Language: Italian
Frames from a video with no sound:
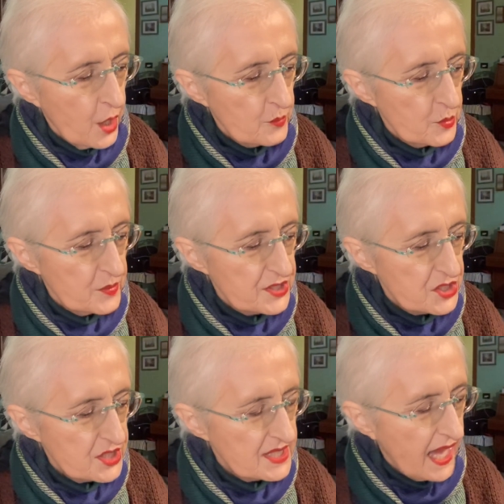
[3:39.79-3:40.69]

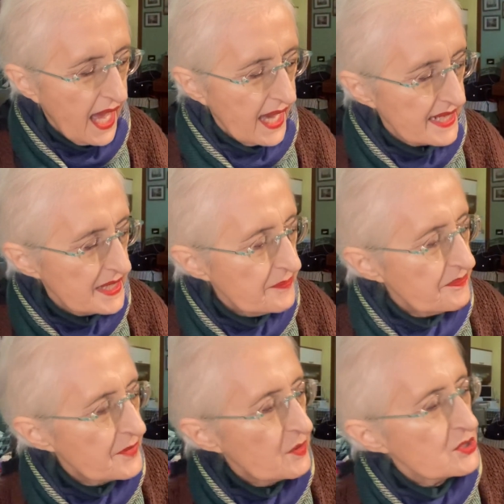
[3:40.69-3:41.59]

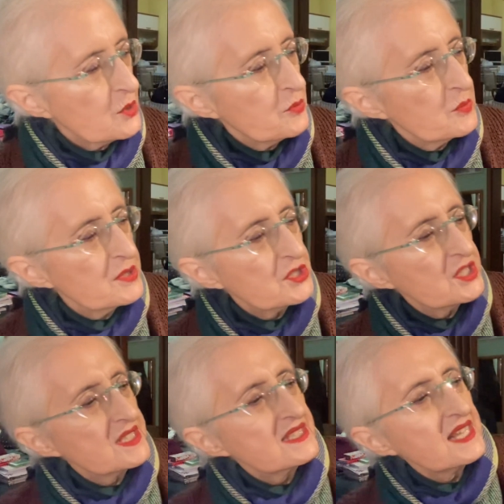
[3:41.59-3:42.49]
pubblicitari. Questo
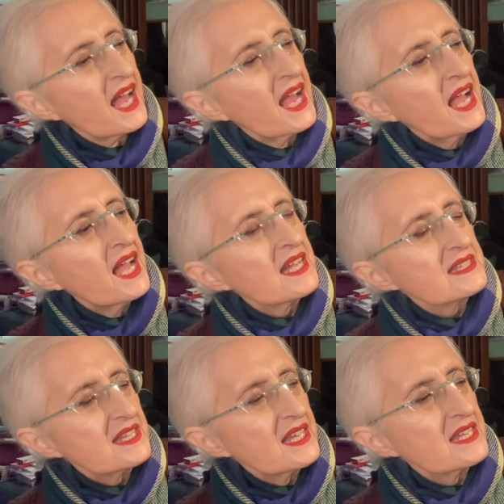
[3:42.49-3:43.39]
pubblicizza
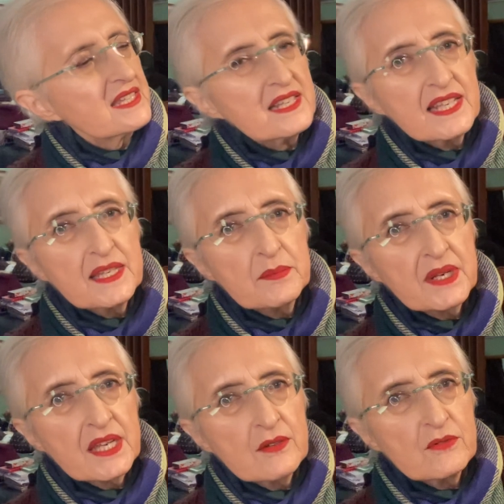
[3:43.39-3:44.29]
dei
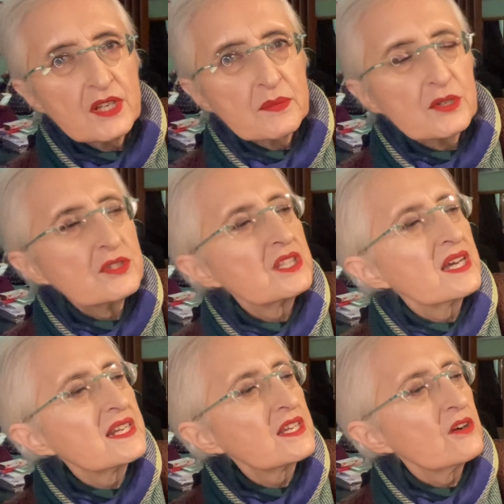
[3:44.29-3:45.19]
libri, un libro
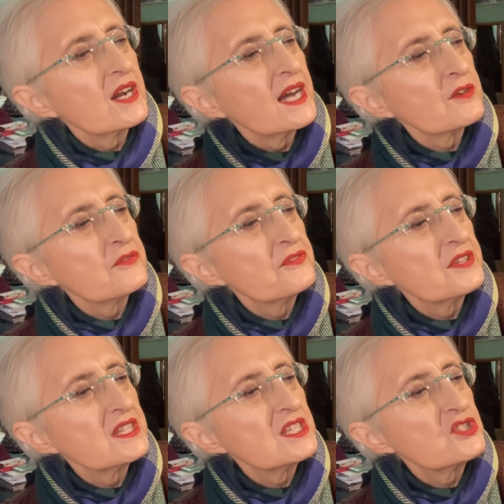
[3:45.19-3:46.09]
di, Enrico
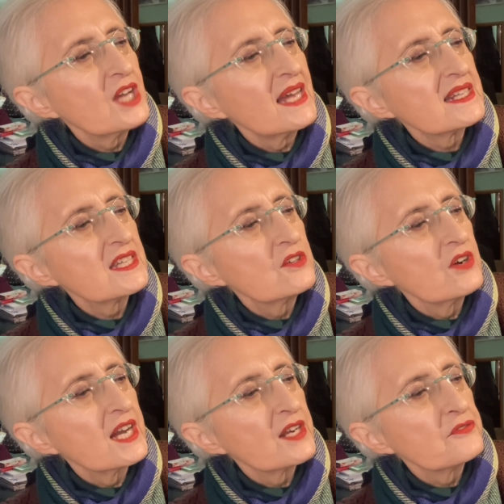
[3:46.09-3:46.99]
Carofi- di
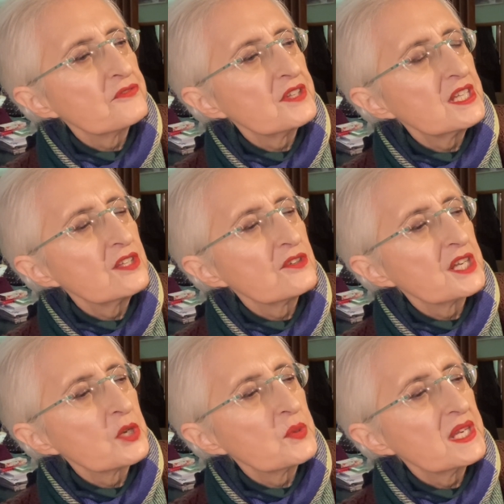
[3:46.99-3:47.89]
Gianrico Carofiglio,
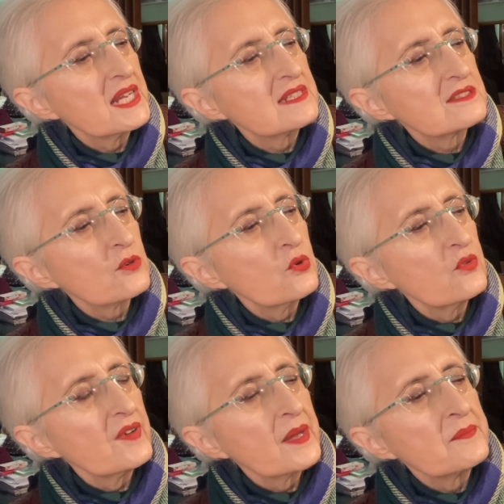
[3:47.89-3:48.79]
né qui né
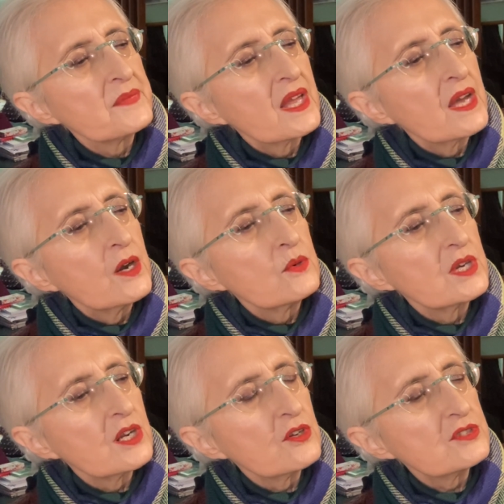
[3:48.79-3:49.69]
altrove,
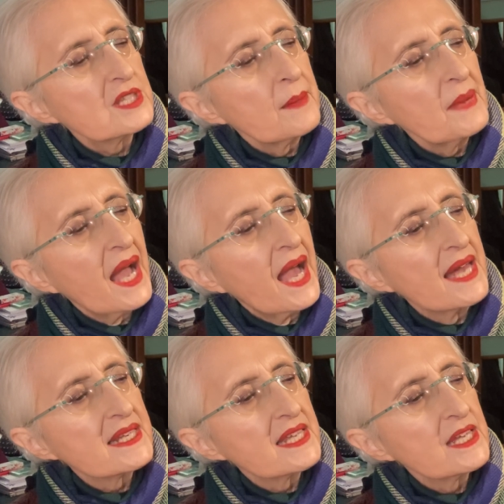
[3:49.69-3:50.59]
una notte a
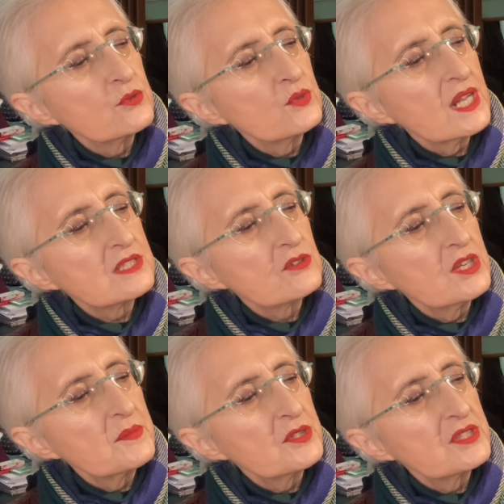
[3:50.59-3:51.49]
Bari ed un altro
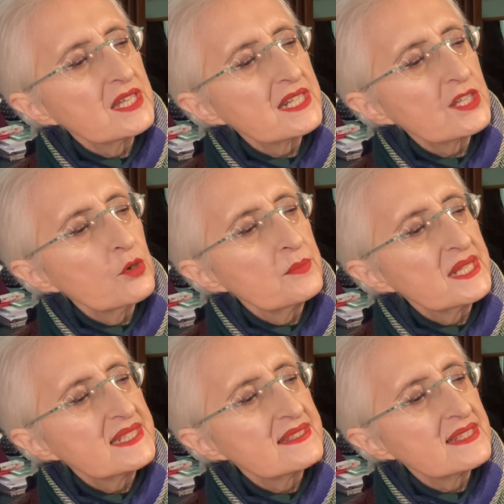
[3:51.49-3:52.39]
libro di Enrico
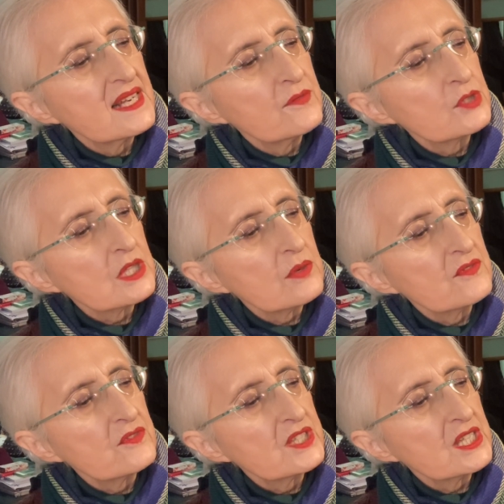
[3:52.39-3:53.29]
Brizzi, La
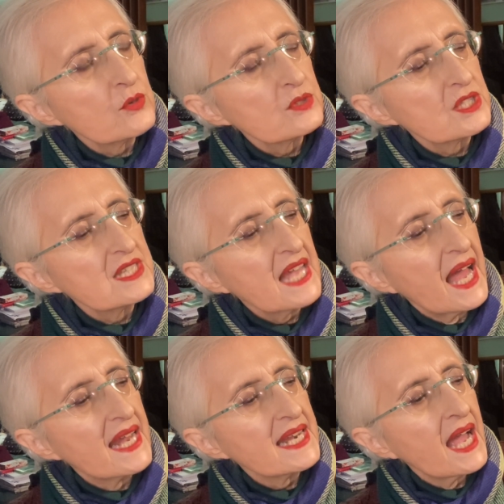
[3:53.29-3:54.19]
vita
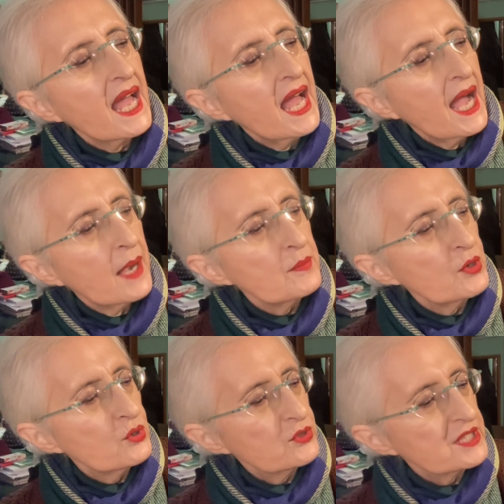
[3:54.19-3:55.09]
quotidiana a
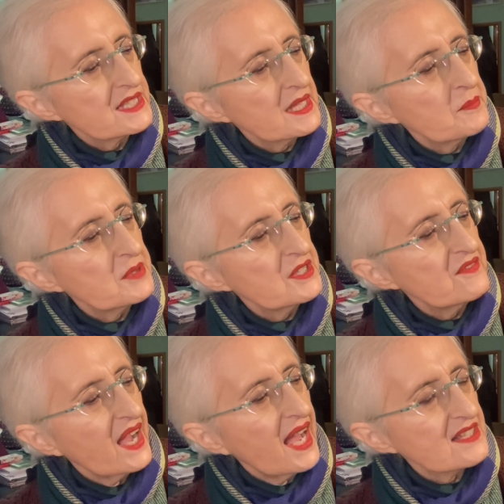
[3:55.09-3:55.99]
Bologna ai tempi
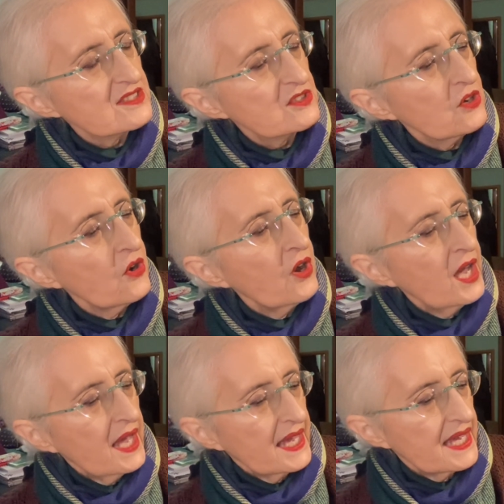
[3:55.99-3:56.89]
di Vasco
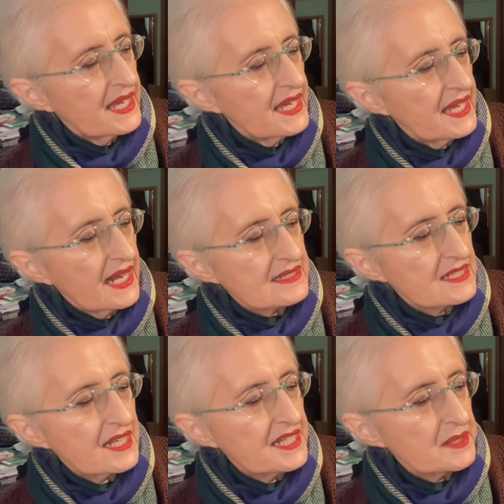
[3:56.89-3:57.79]
e, e
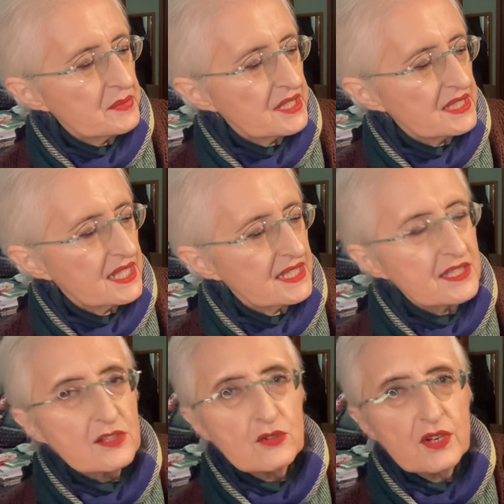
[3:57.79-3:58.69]
altri libri
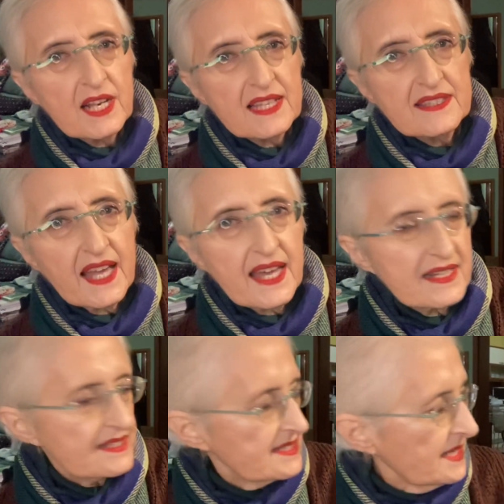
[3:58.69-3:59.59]
dell'editori La
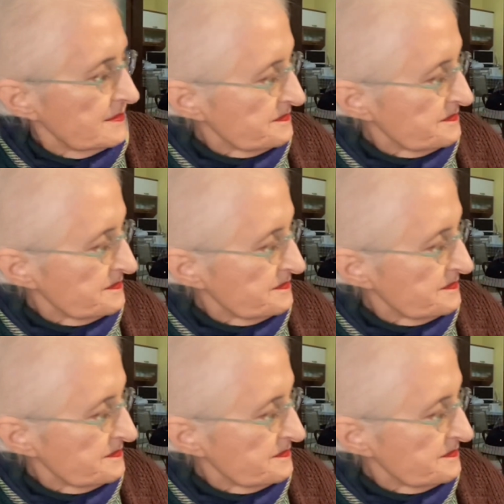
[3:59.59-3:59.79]
Terza.